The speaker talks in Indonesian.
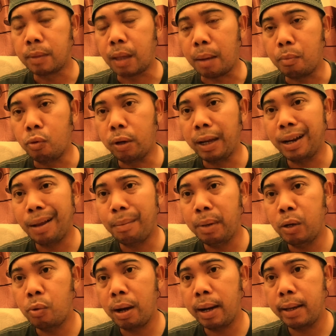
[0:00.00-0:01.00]
Tak mungkin
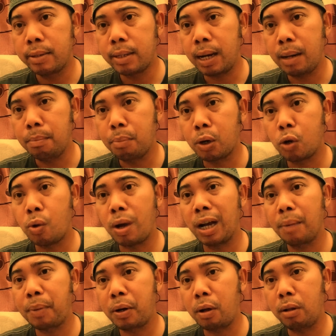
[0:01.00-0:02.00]
Nabi Nuh alaihissalam
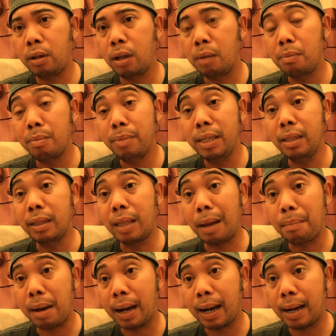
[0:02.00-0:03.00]
berdoa kepada Allah
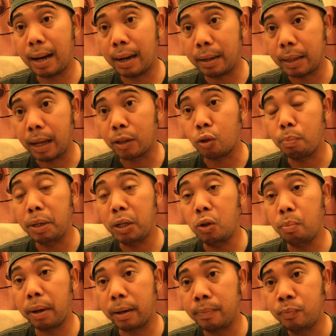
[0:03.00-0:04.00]
meminta makanan atau
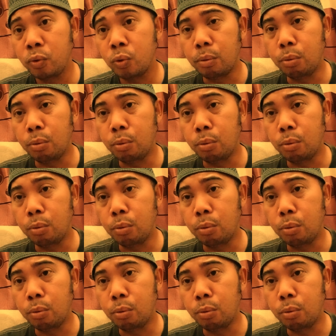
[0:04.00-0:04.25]
minuman